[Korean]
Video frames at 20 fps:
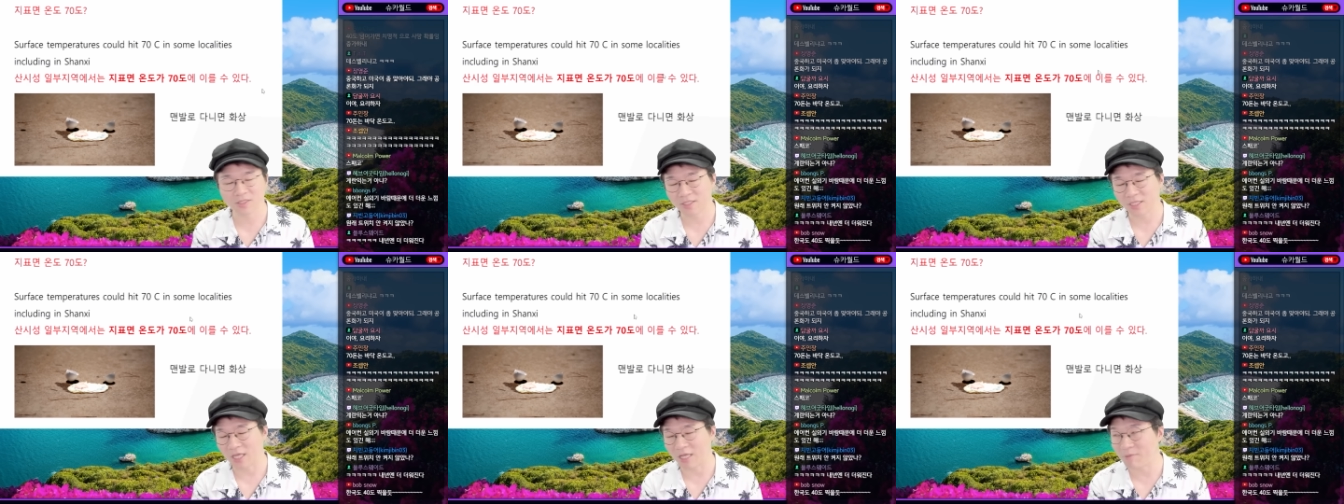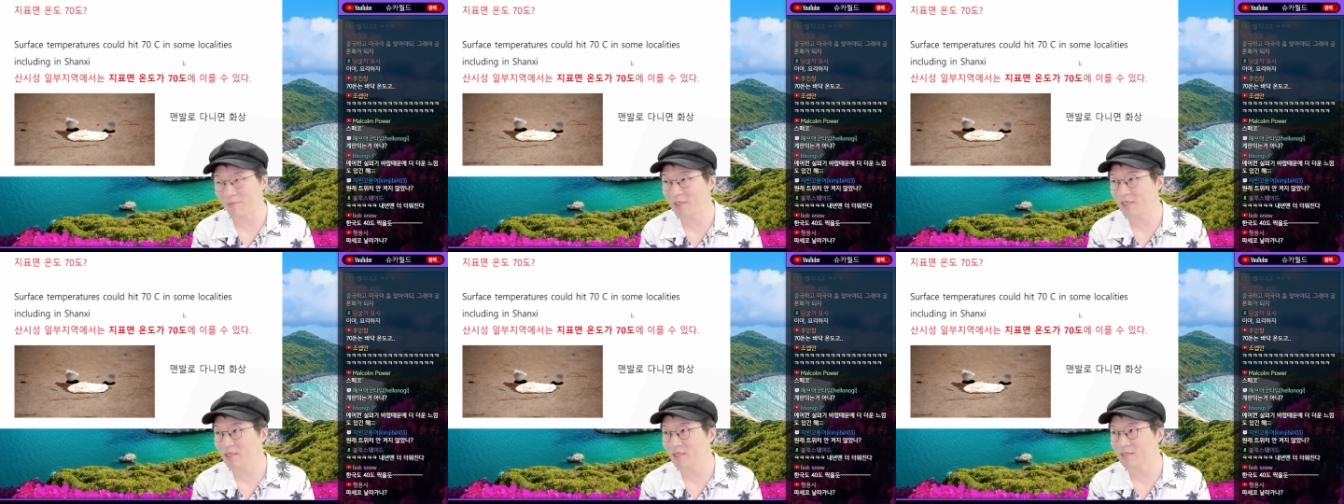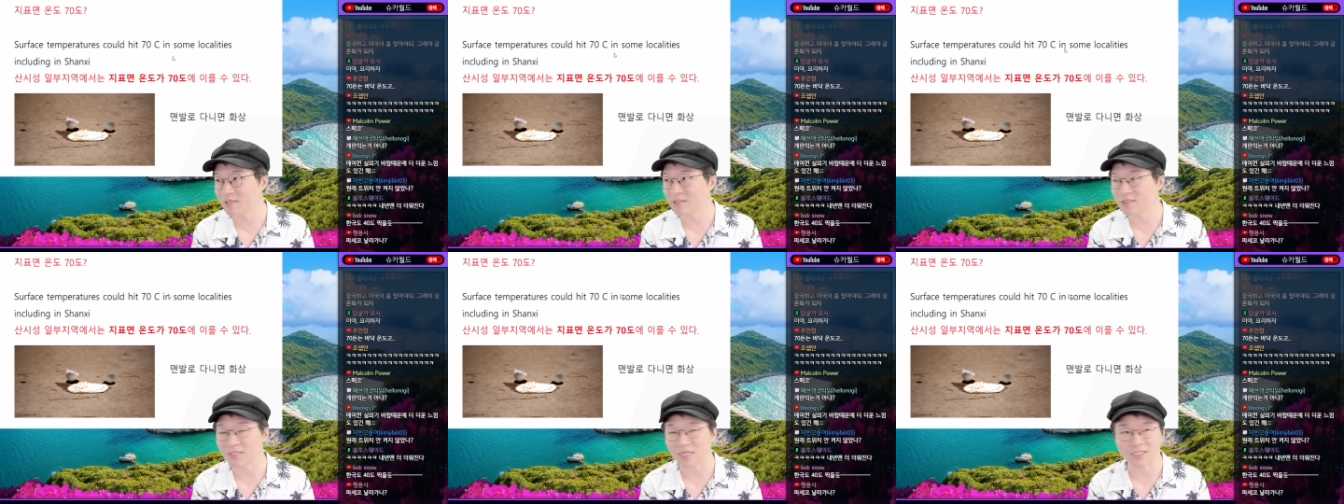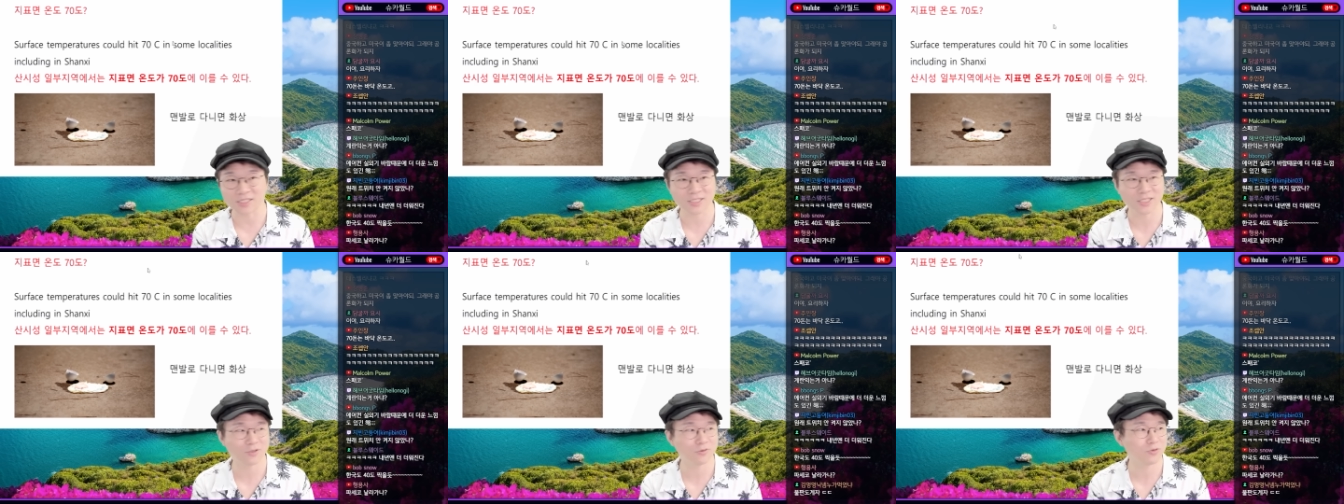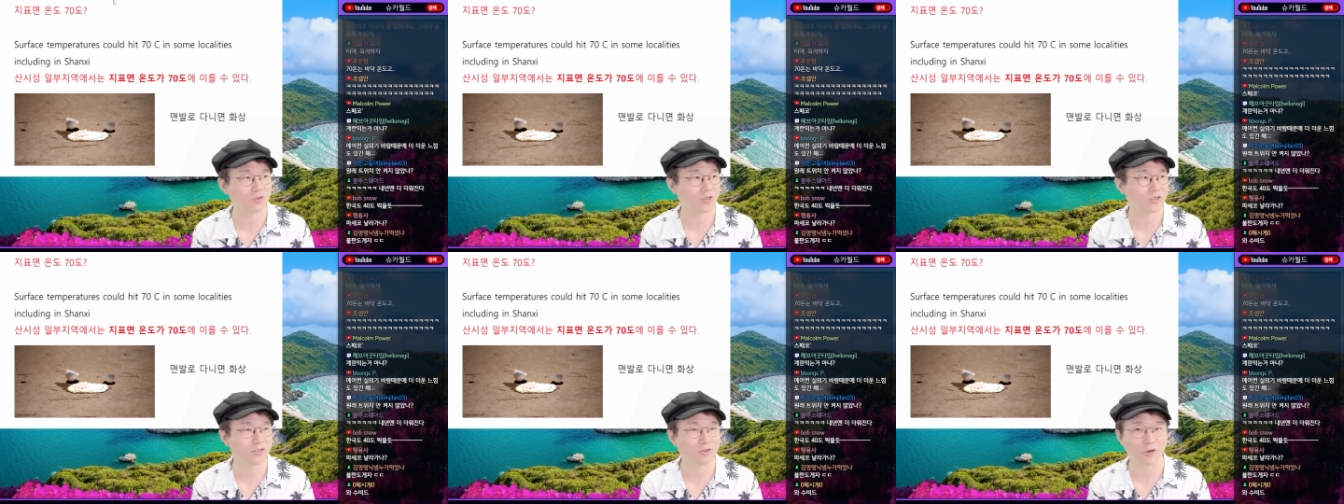대비 그
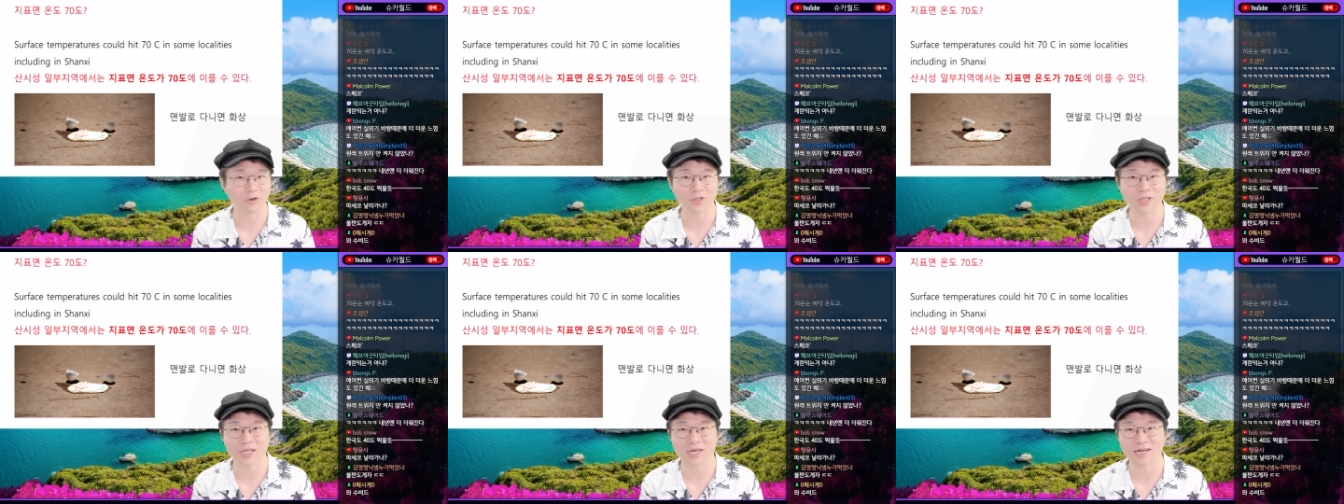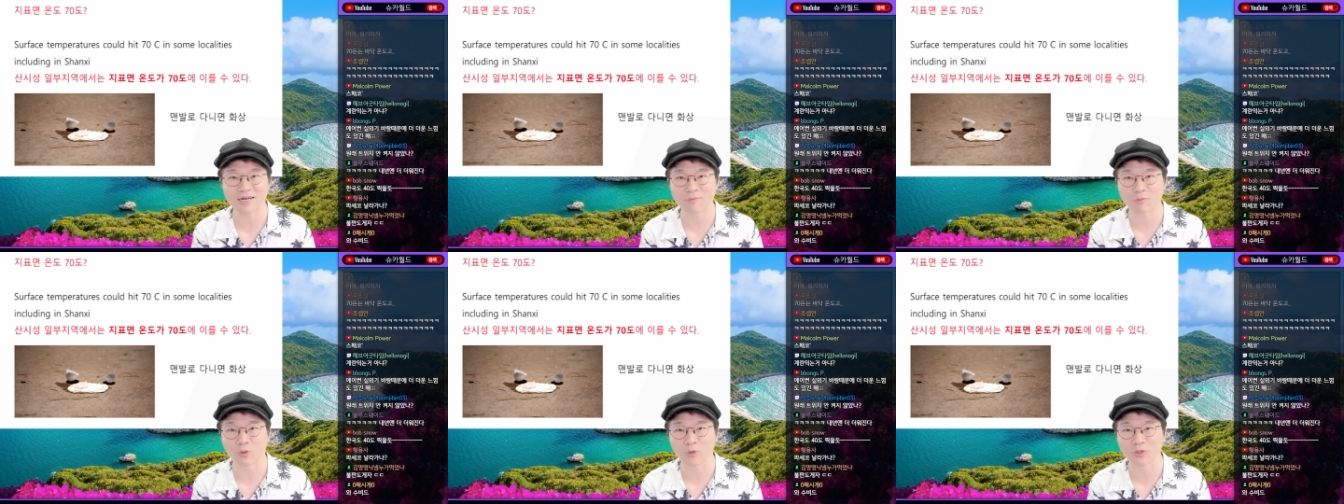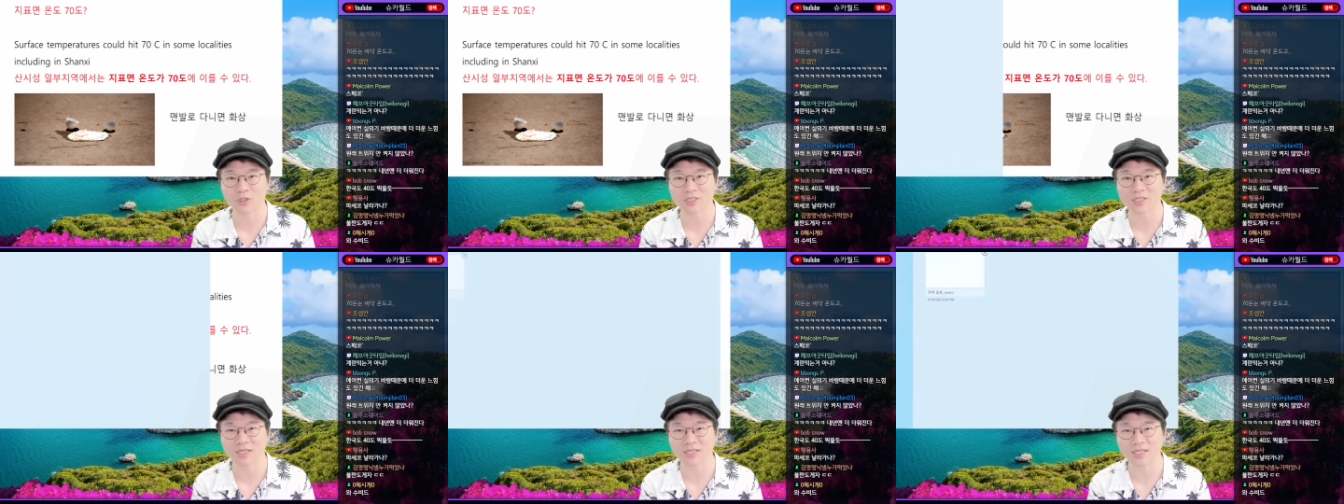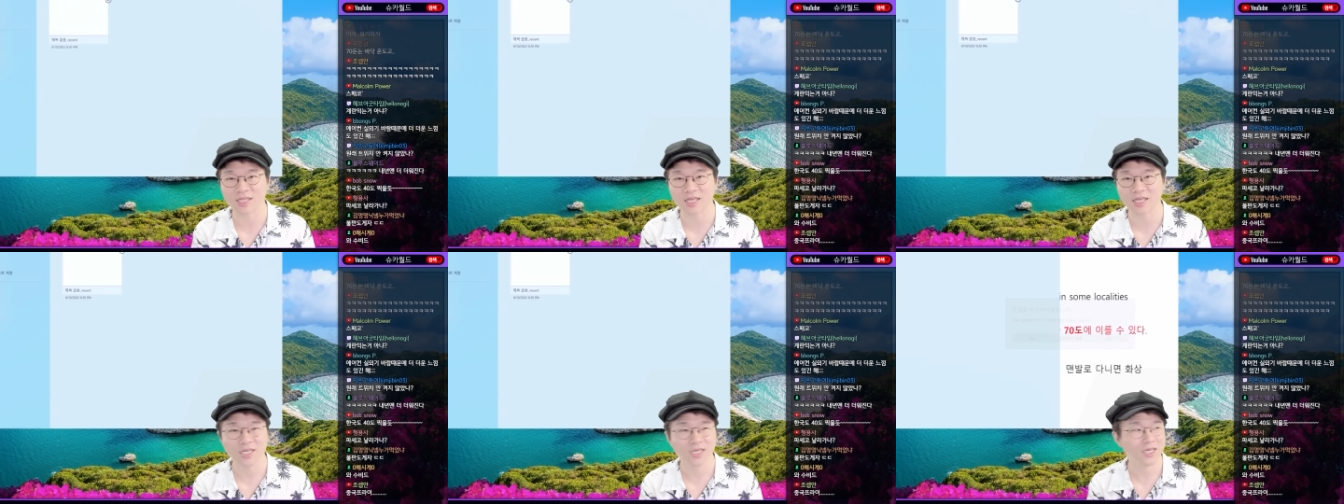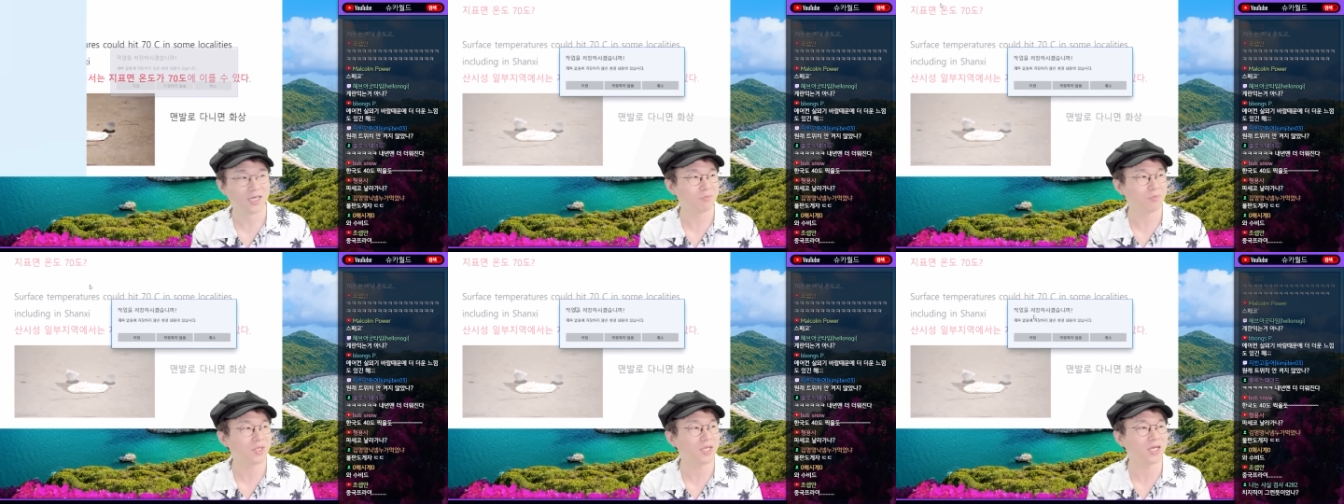자체고요 여러 나라를 보여드릴 텐데
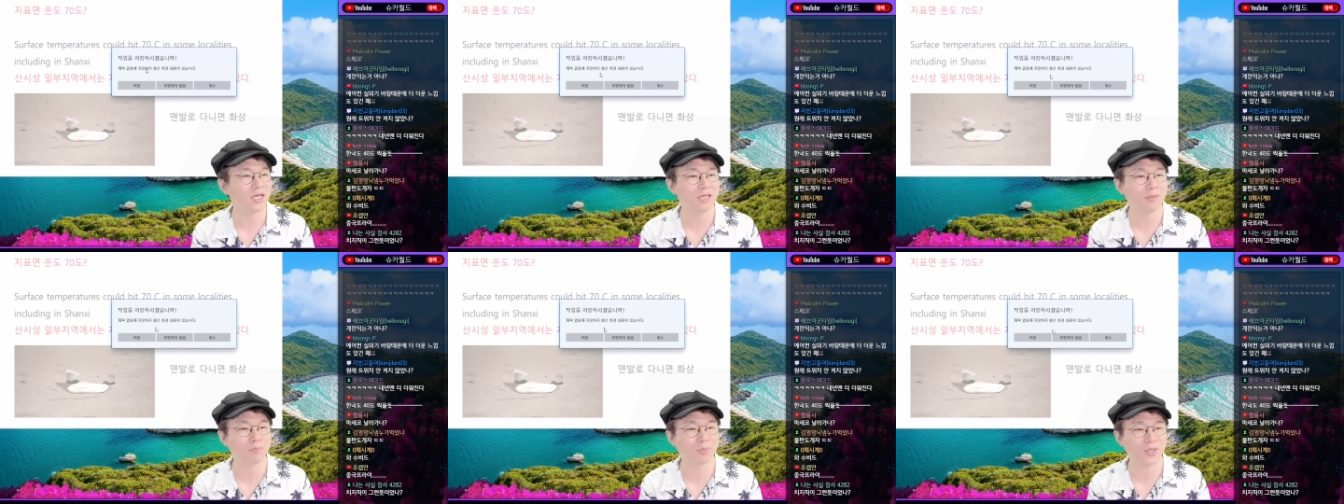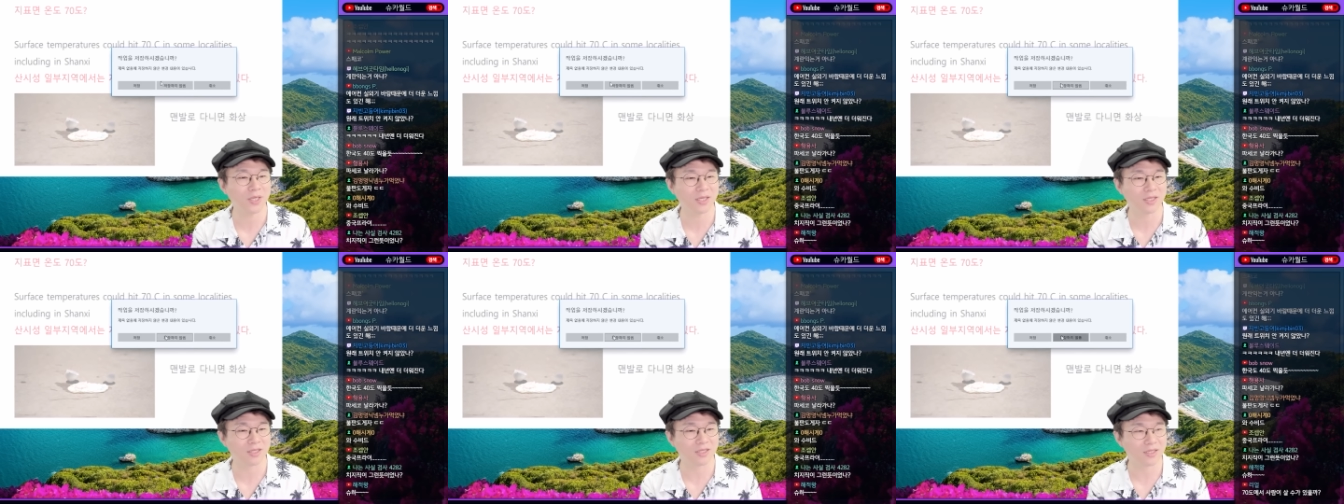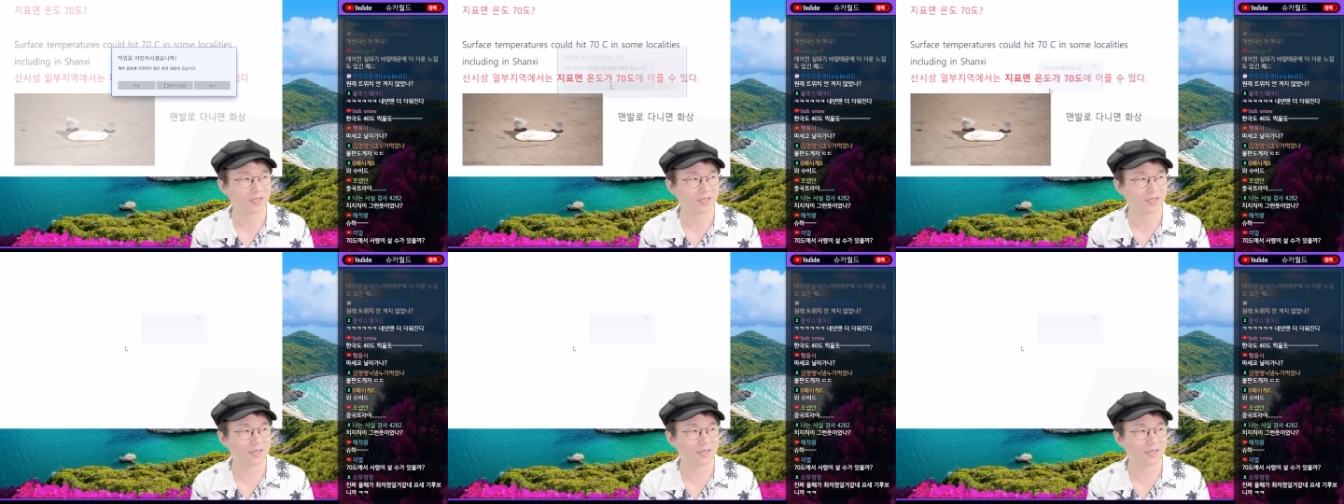필리핀